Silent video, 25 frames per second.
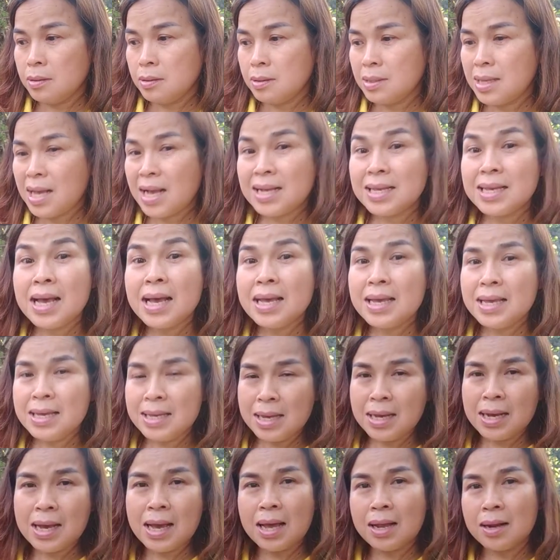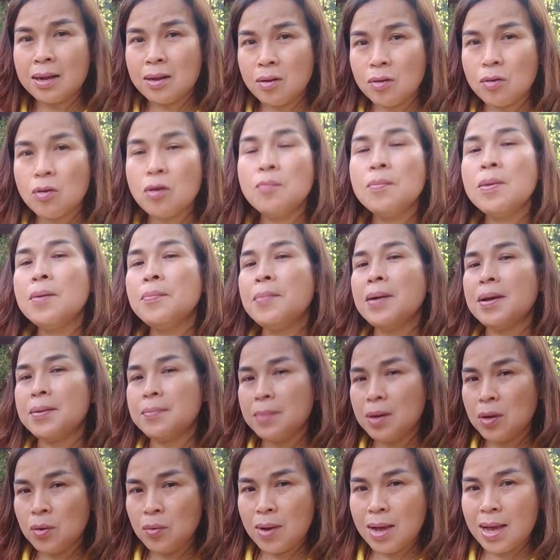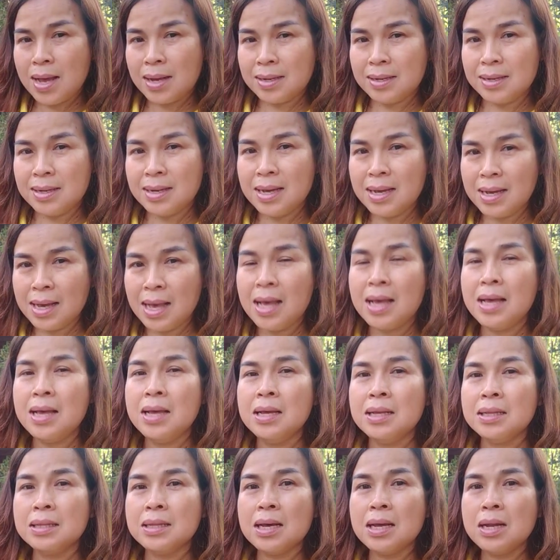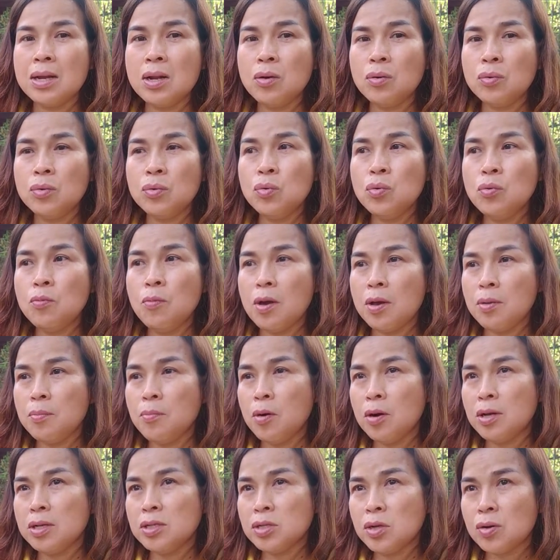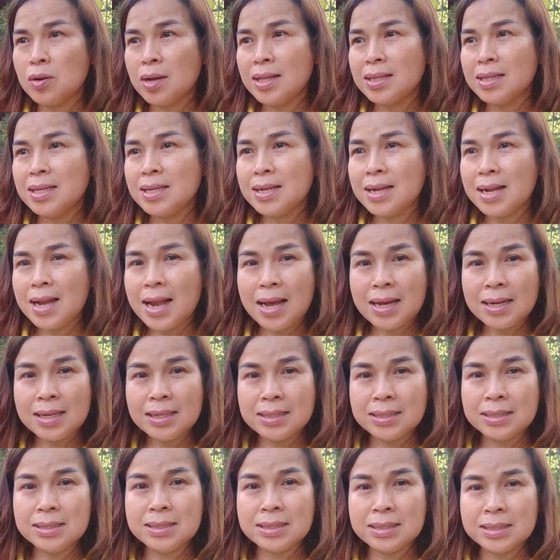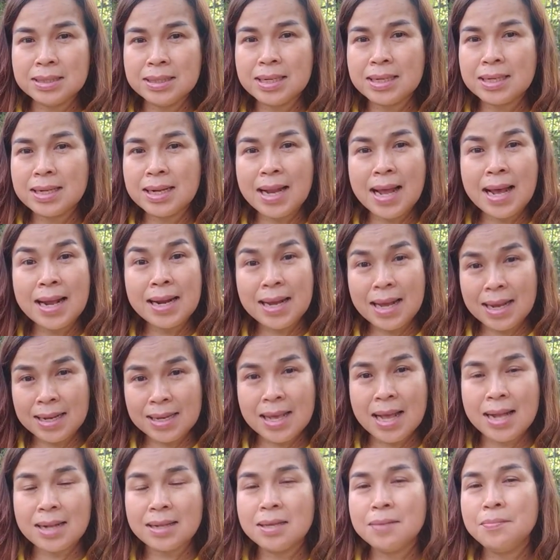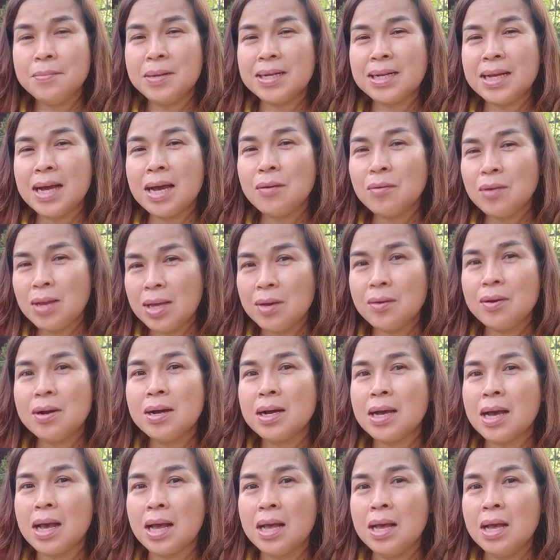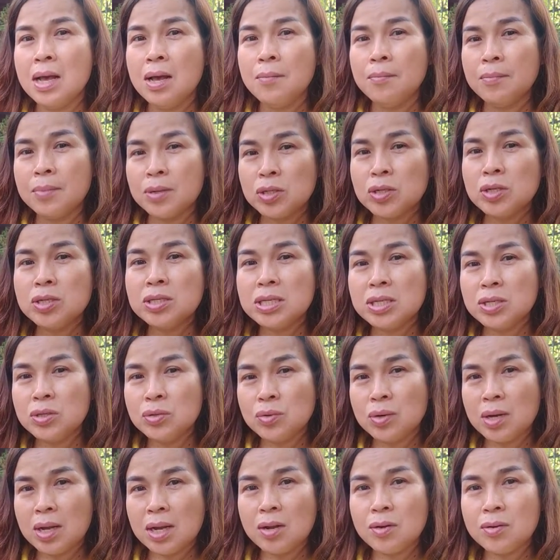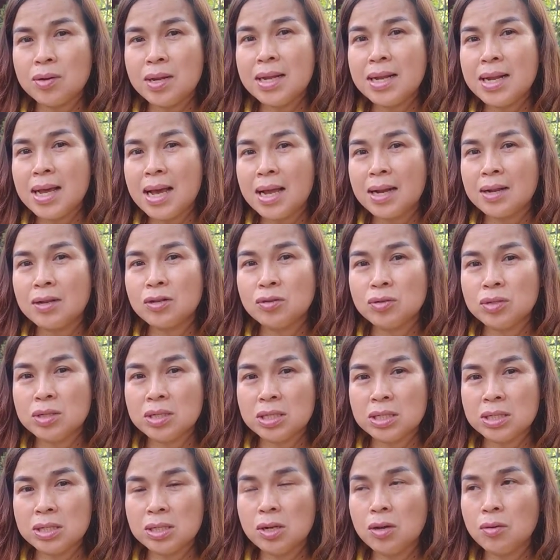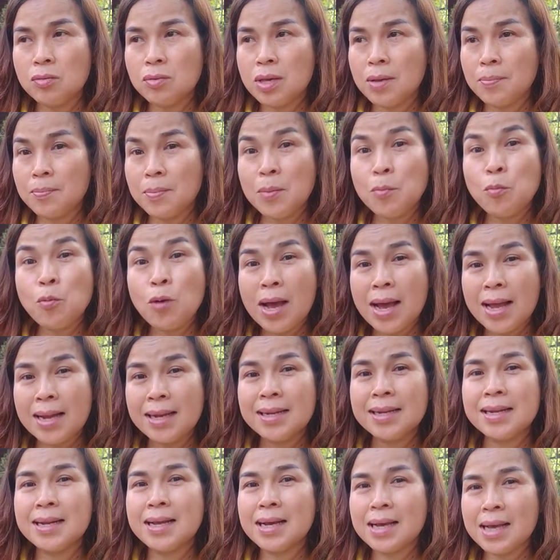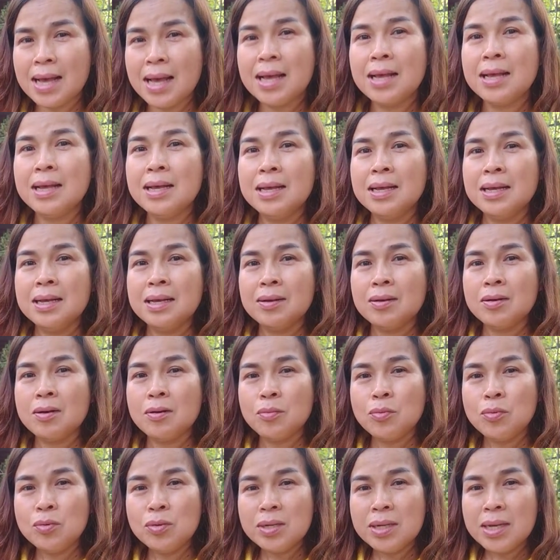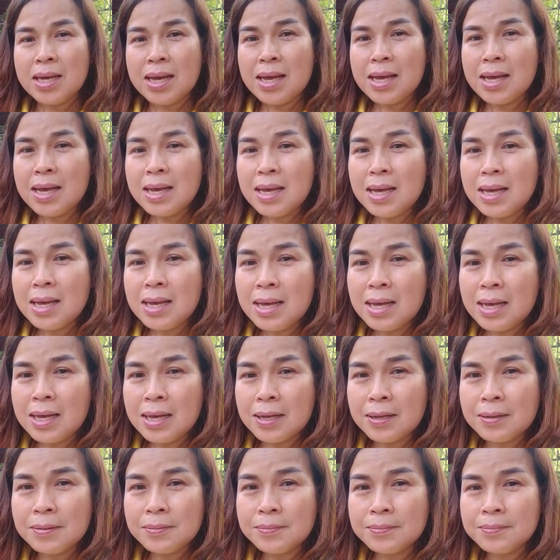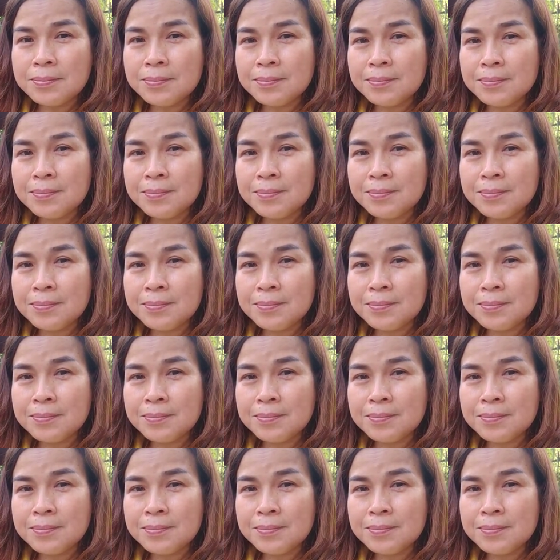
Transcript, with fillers: อยากย่อยอย่างเงี้ยค่ะ เราก็มาปัดมากวาดนะคะ ถ้าเราดูบ่อยๆ 2 อาทิตย์ครั้งหรือ 1 เดือนครั้งหลังจากที่มันเข้าแล้วอะค่ะมันก็จะอยู่กับเราได้นานจนถึงเราเก็บน้ำหวานนะคะขอบคุณค่ะ